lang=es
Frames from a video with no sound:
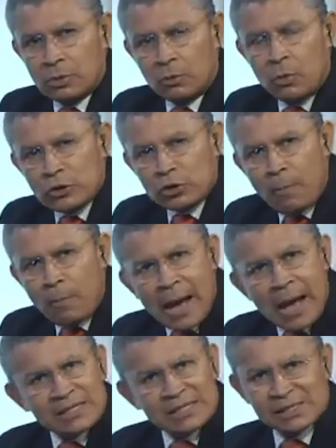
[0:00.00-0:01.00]
cuando
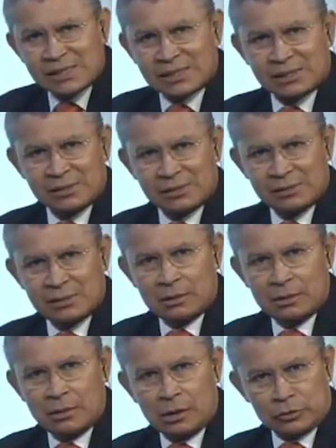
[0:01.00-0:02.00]
más
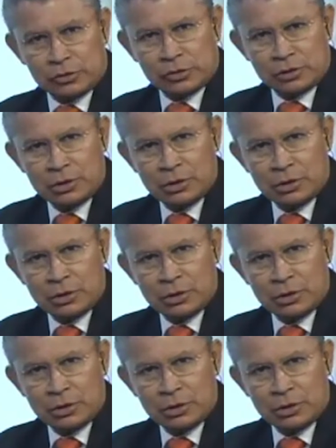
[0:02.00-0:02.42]
los